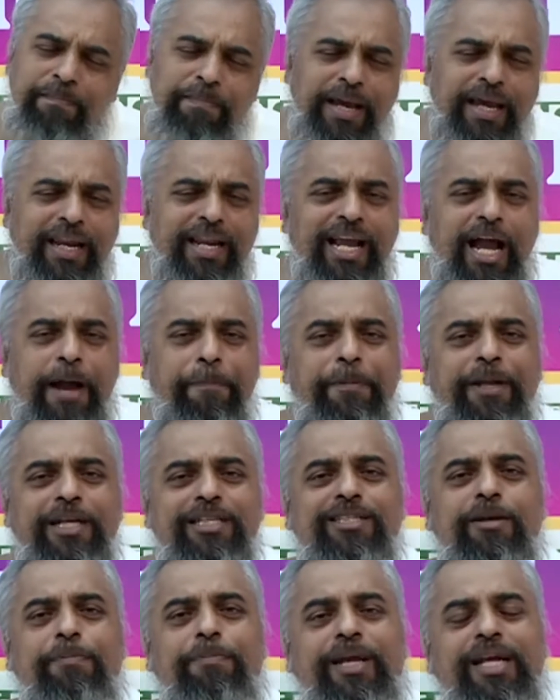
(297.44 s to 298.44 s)
मेरी आपकी
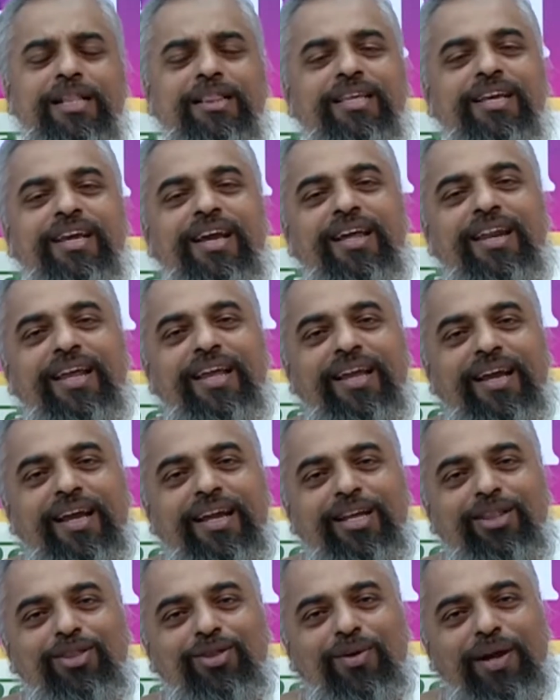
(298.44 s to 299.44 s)
सबकी थियरी
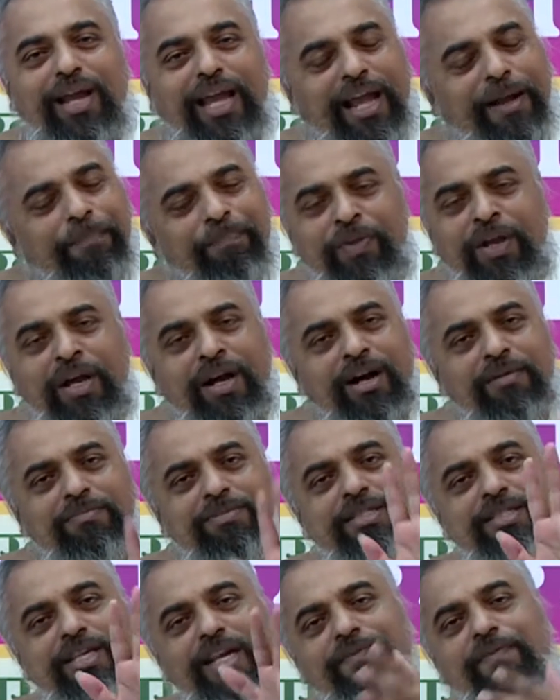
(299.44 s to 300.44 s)
यही तो है हम
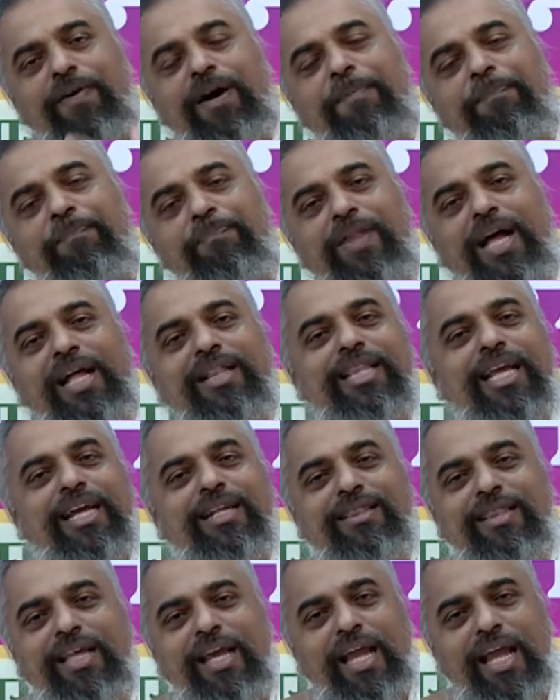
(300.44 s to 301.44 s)
सिर्फ अपना
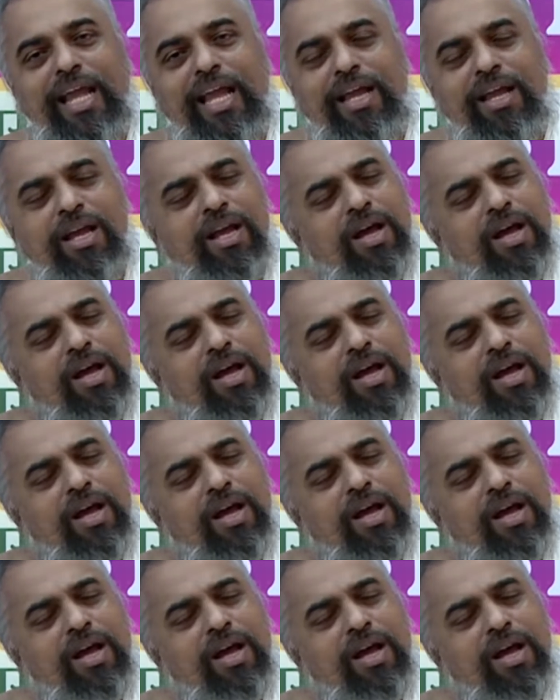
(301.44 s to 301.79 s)
देखते हैं